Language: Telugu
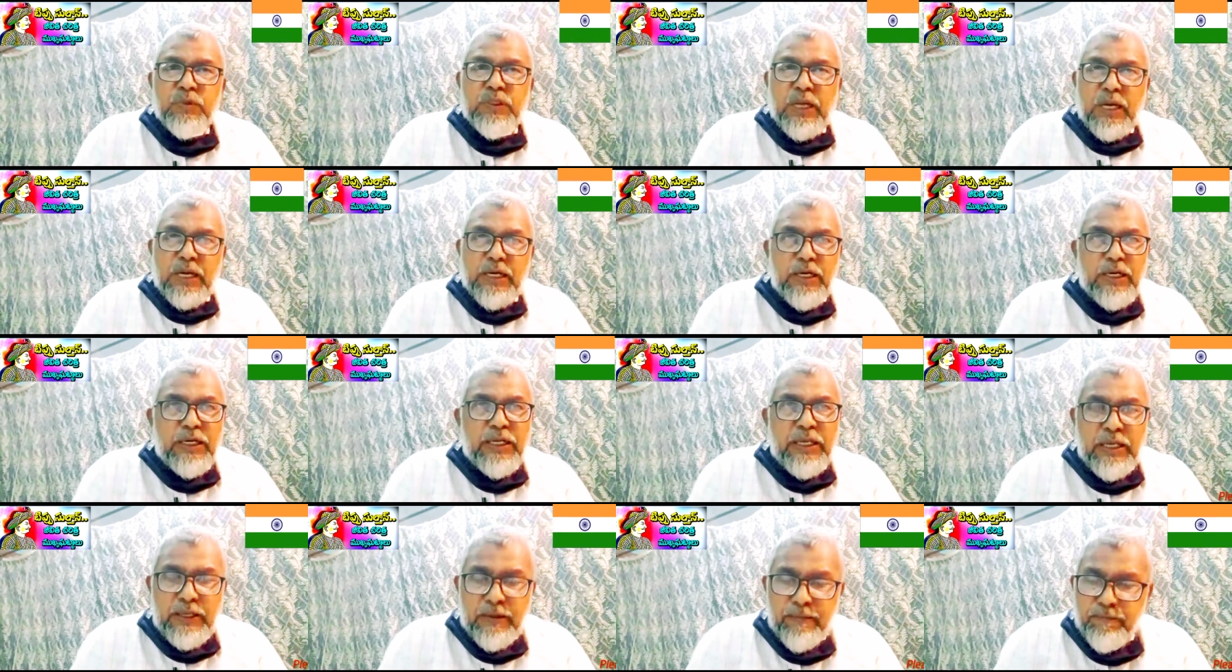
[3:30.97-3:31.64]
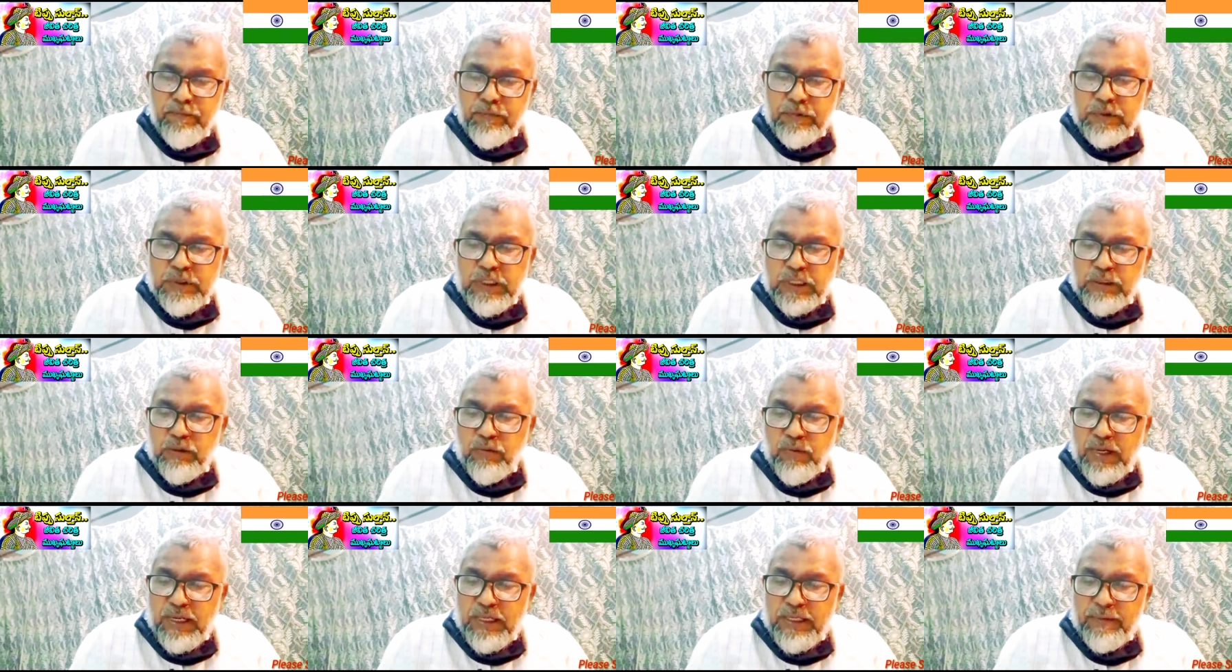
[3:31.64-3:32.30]
దాన్ని
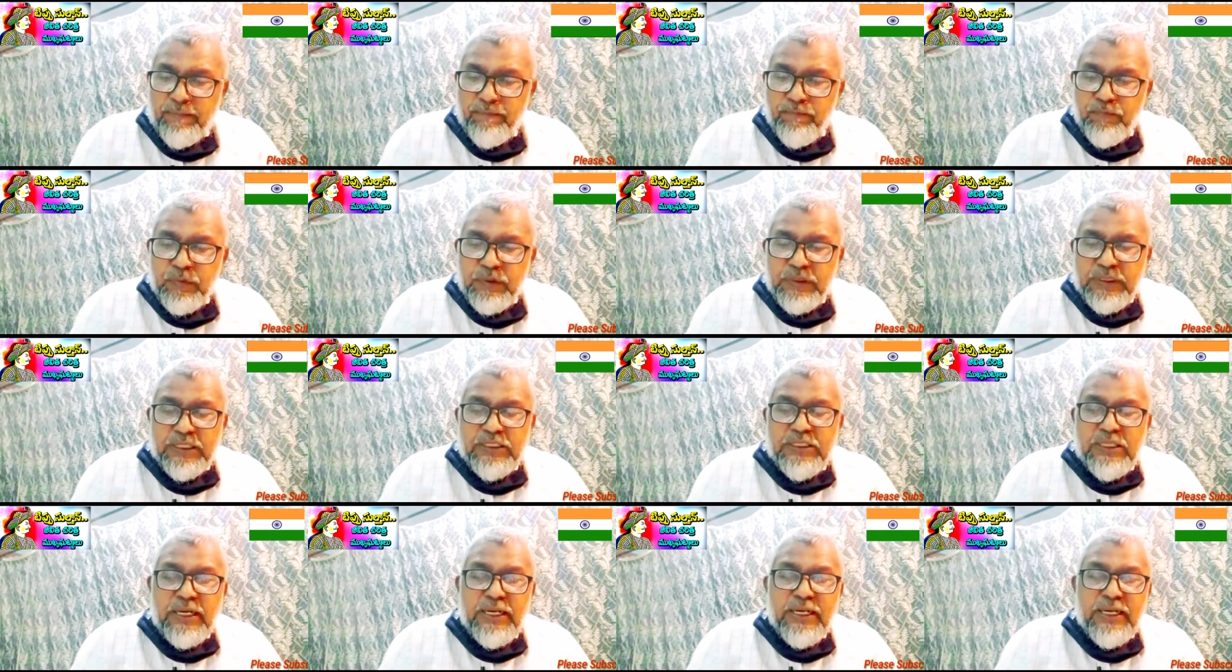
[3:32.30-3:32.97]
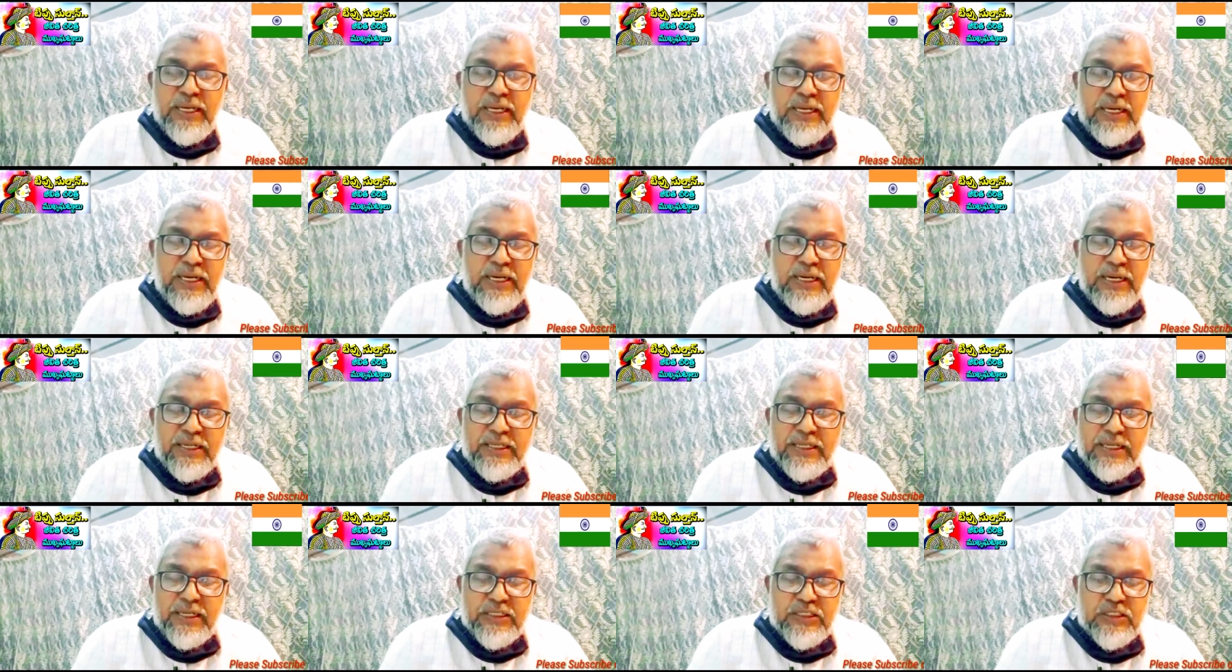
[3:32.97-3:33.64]
చదవాలి ద శృంగేరి
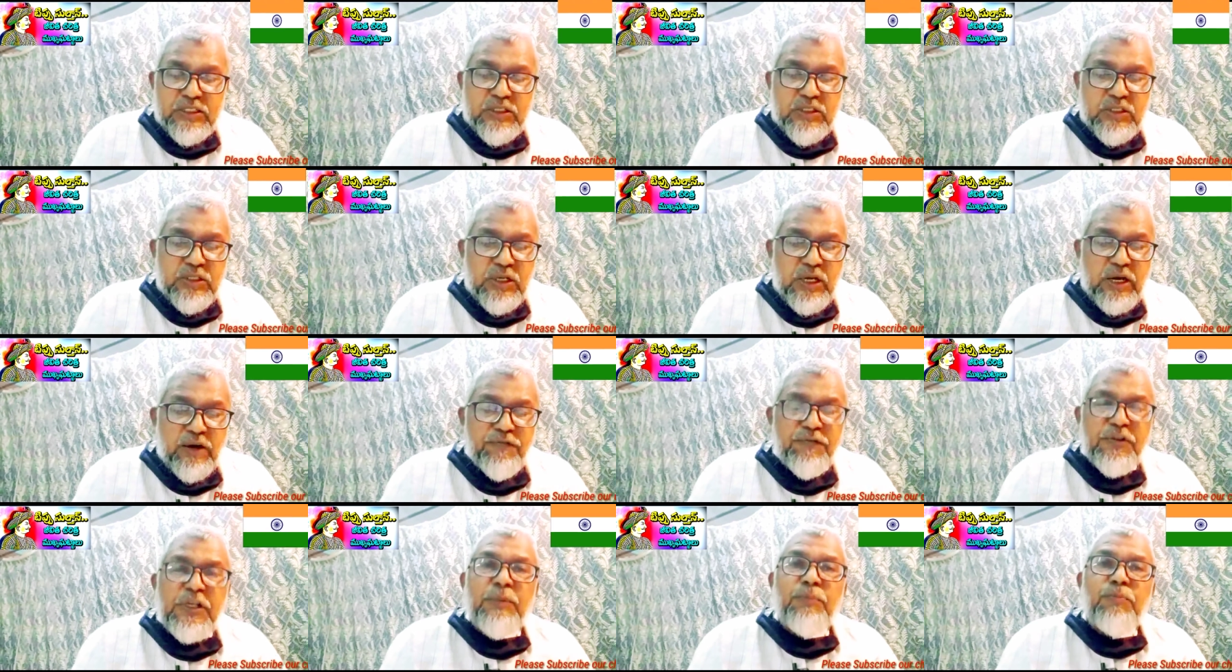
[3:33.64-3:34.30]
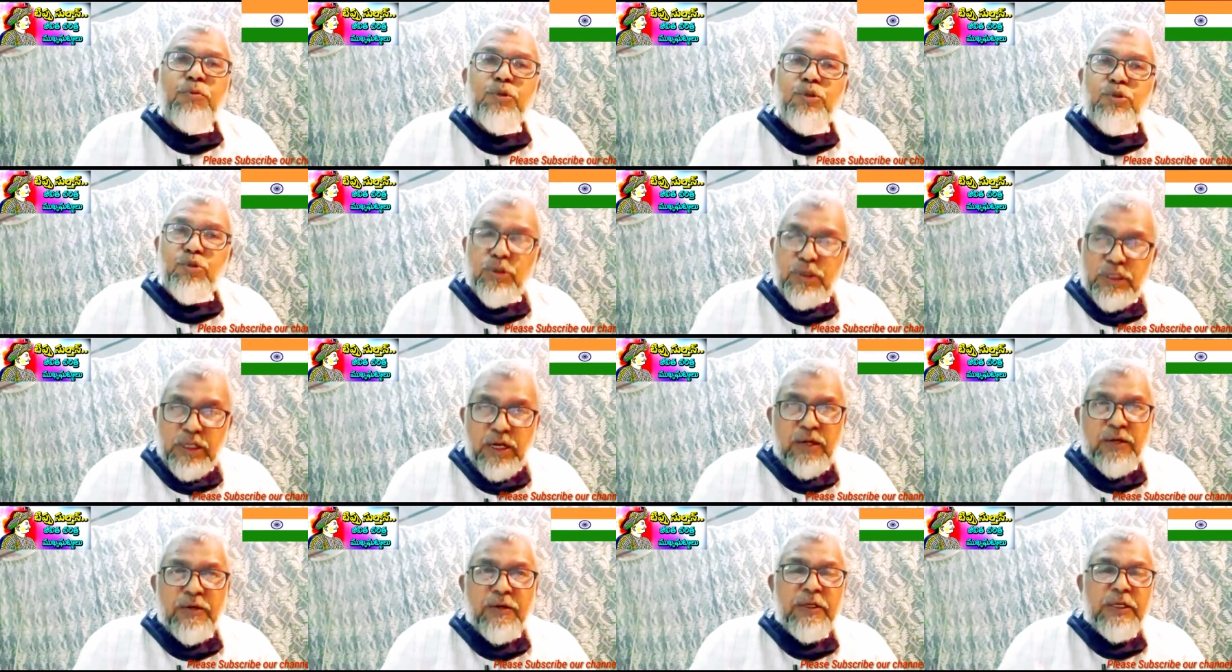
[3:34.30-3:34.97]
లెటర్స్ ఆఫ్ టీపు
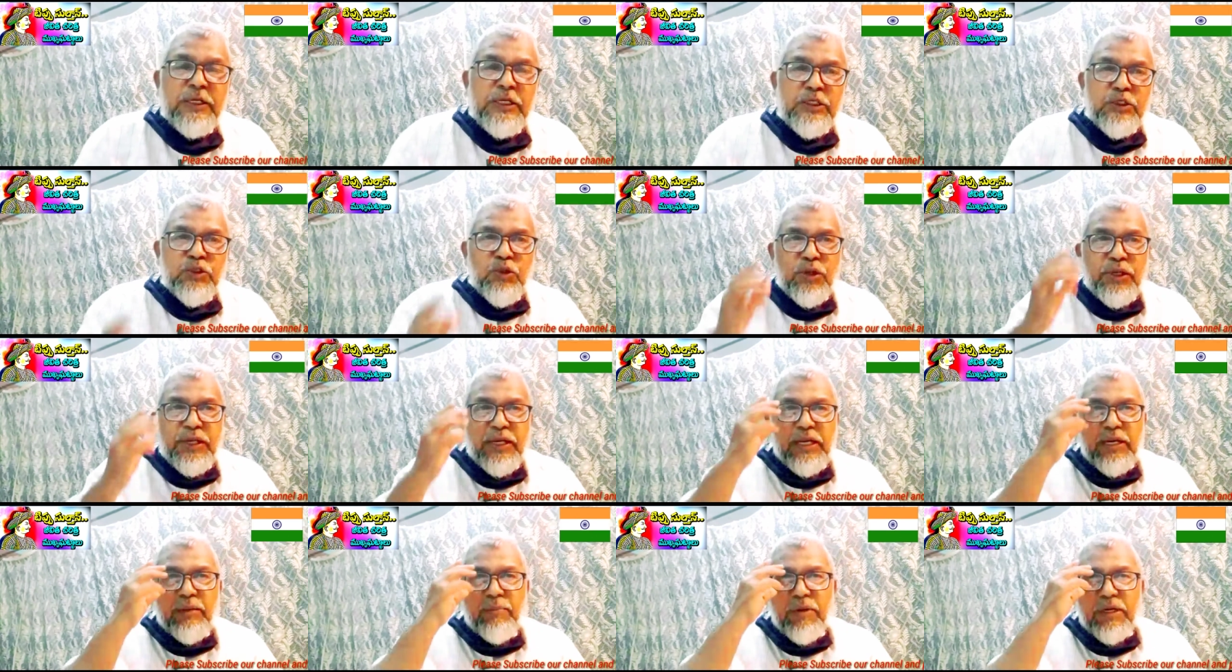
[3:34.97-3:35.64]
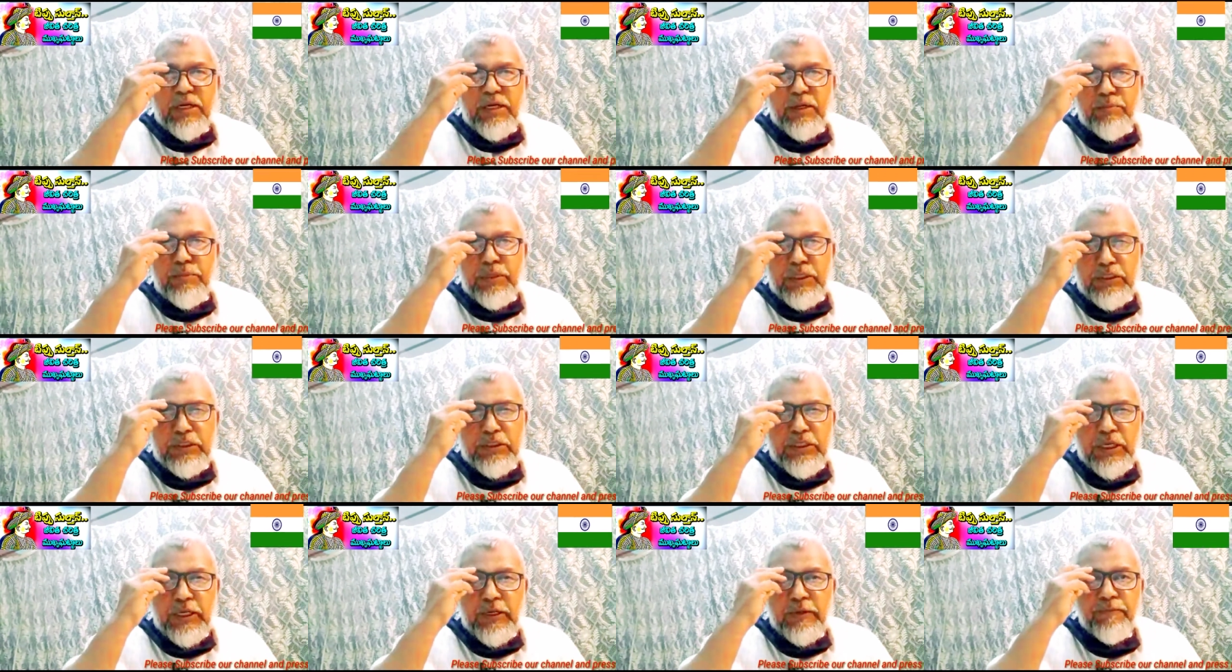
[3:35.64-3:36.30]
సుల్తాన్ శృంగేరి మఠం
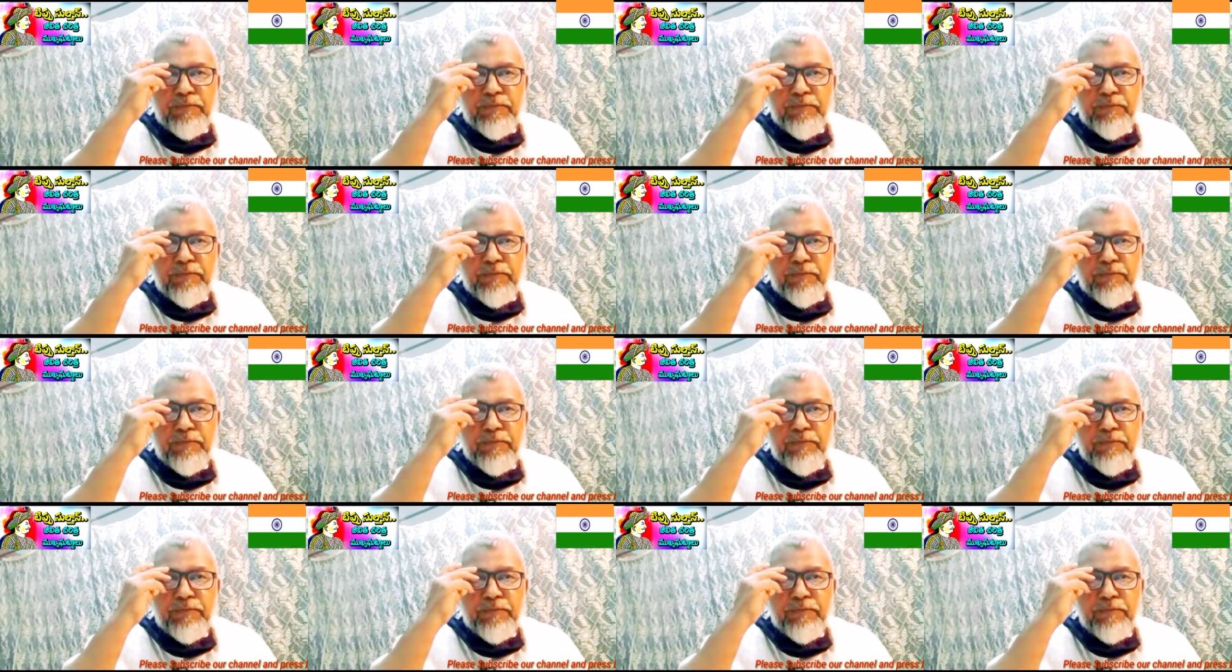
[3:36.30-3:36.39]
నుంచి